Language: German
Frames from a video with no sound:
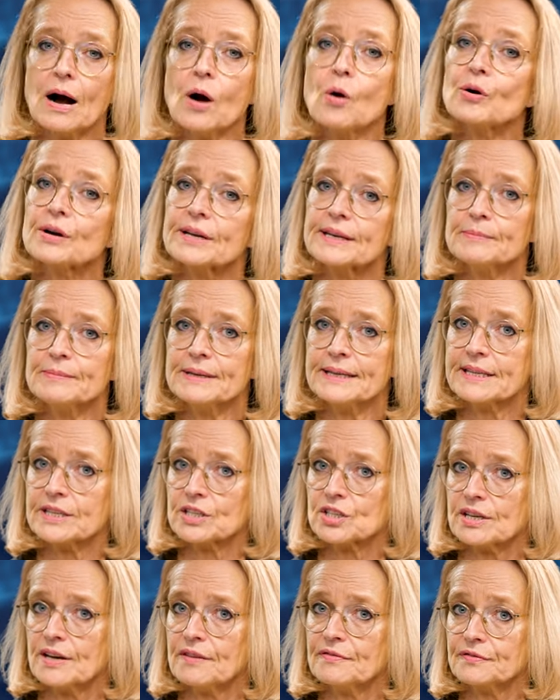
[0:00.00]

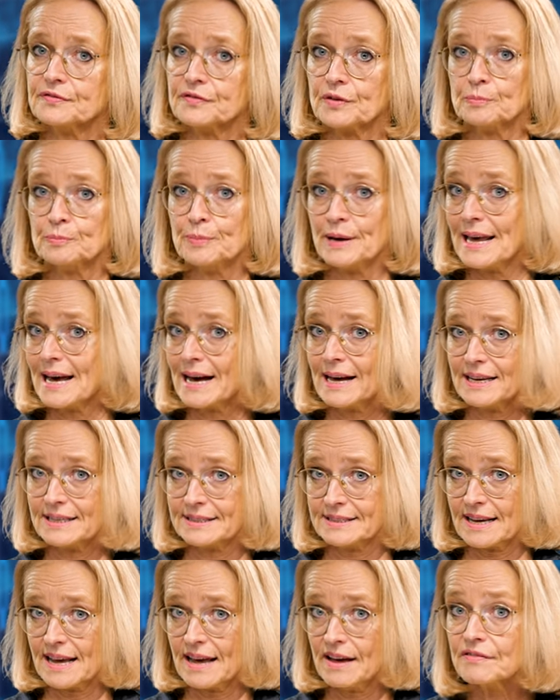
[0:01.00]
Bauchchemiegeschäft von
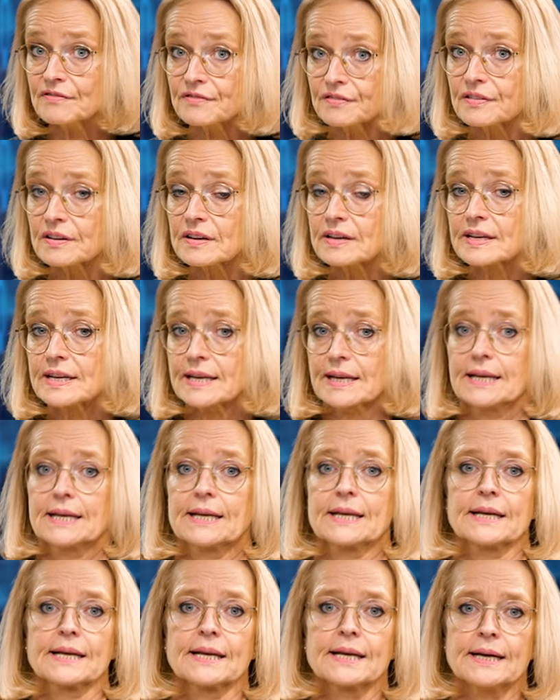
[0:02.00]
BASF.
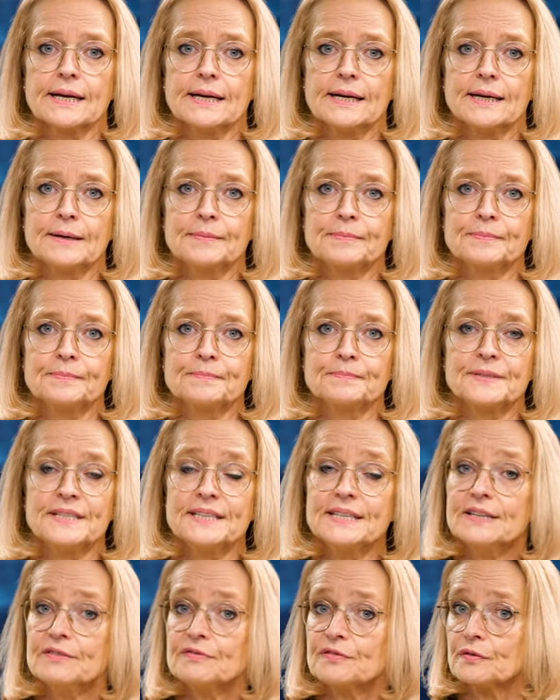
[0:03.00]
Ähm,
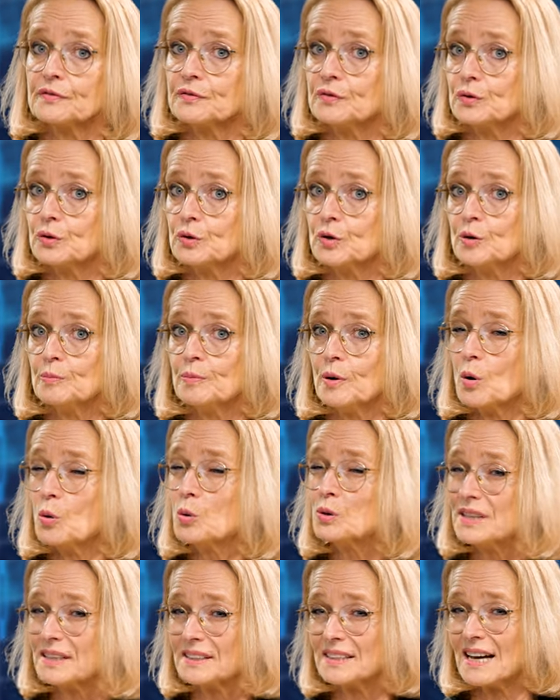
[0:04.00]
die verfügen über
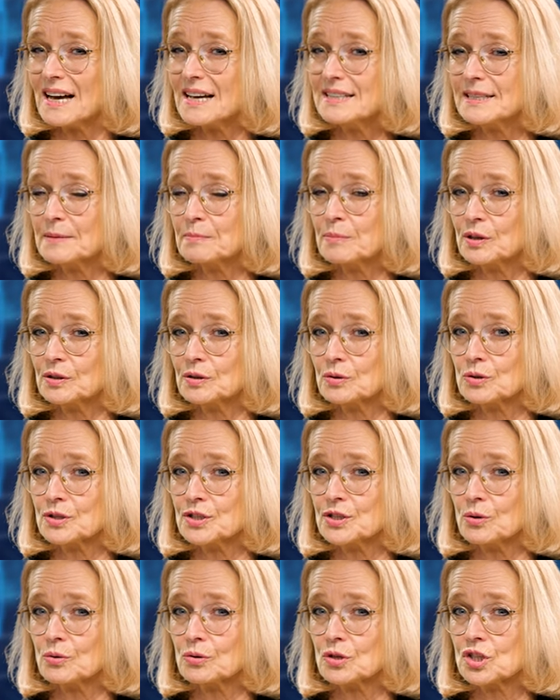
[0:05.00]
130
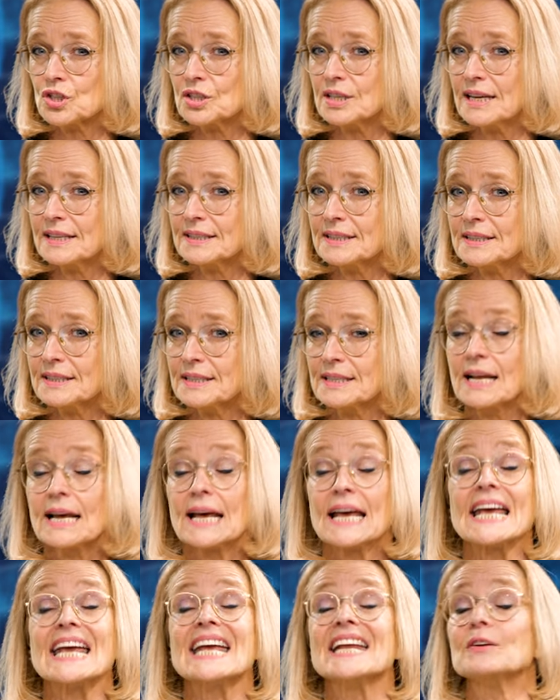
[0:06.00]
Produktionsstätten
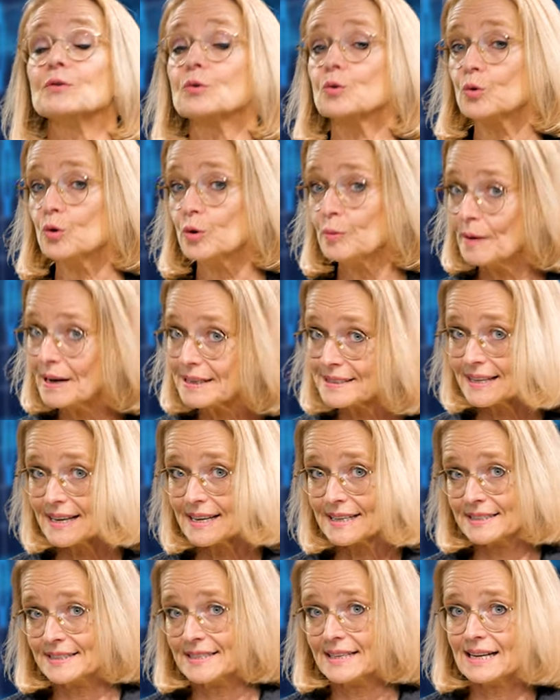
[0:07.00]
in über
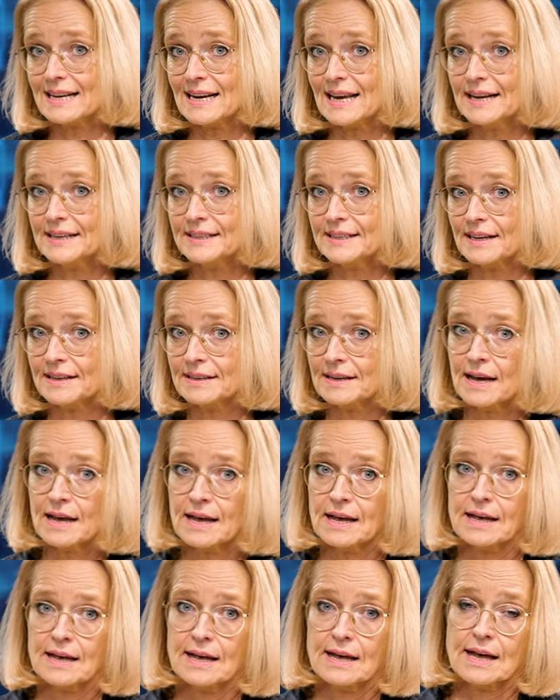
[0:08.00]
60 Ländern.
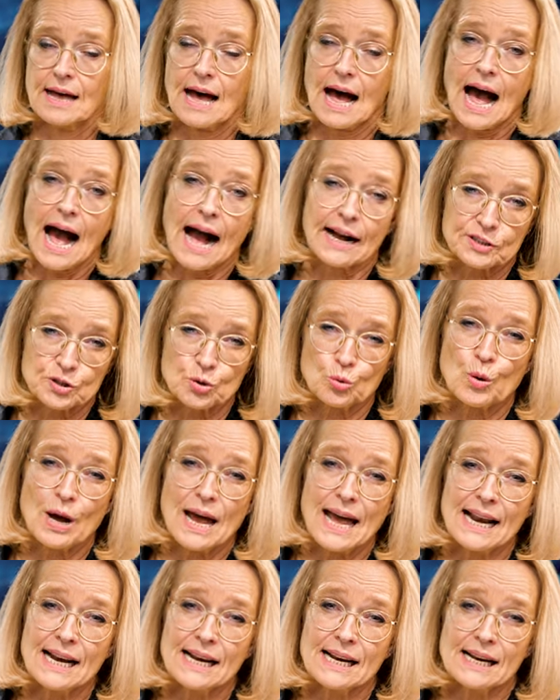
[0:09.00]

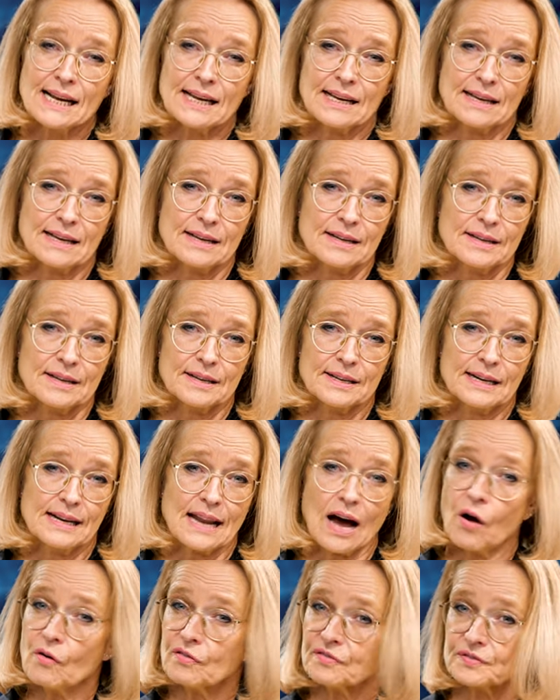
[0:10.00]
Aktuell äh,
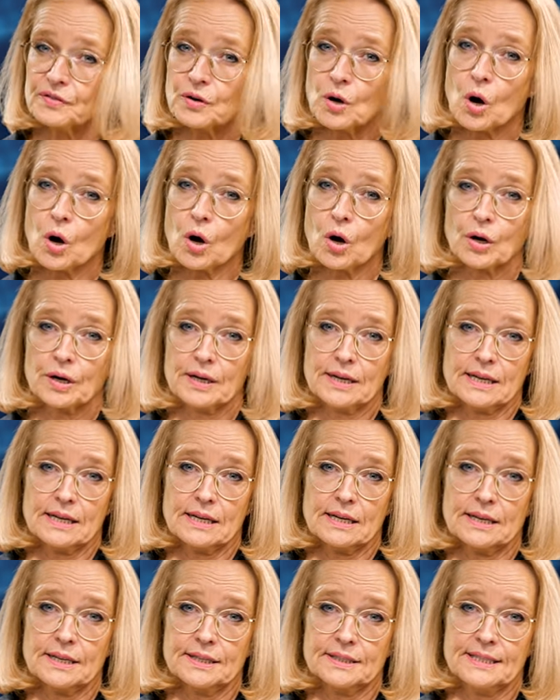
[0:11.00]
laufen noch
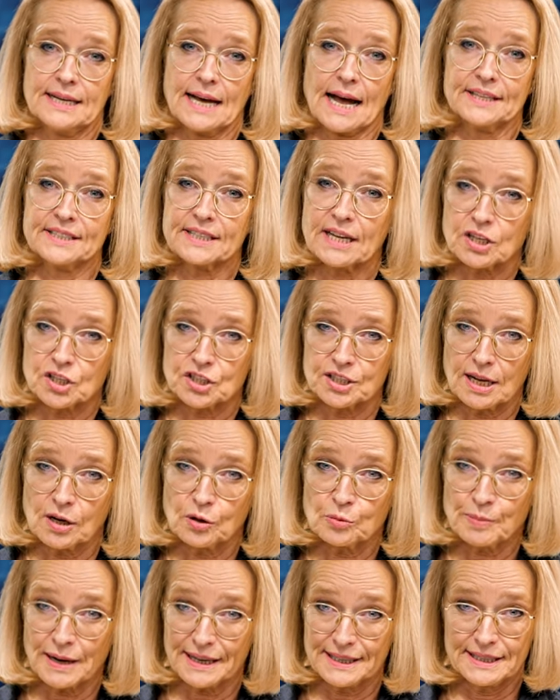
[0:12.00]
äh, die
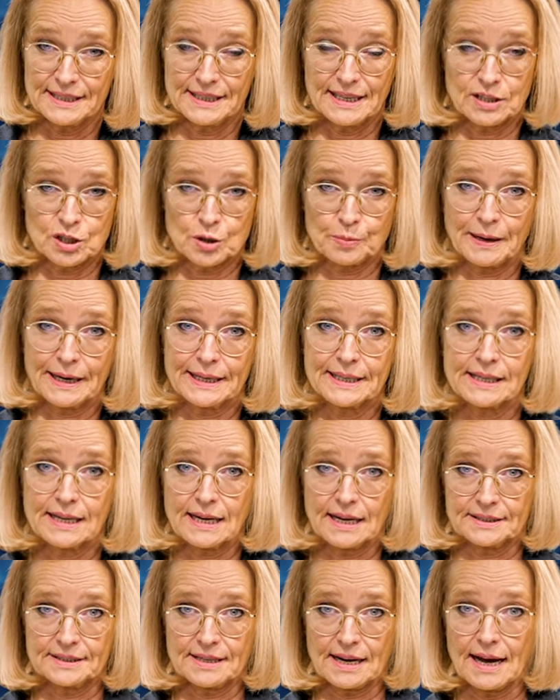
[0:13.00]
Antragstellungen bei den entsprechenden
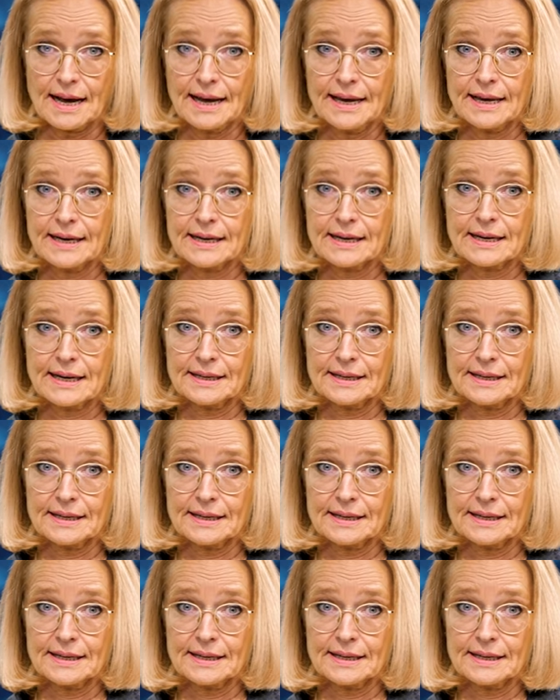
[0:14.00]
Kartei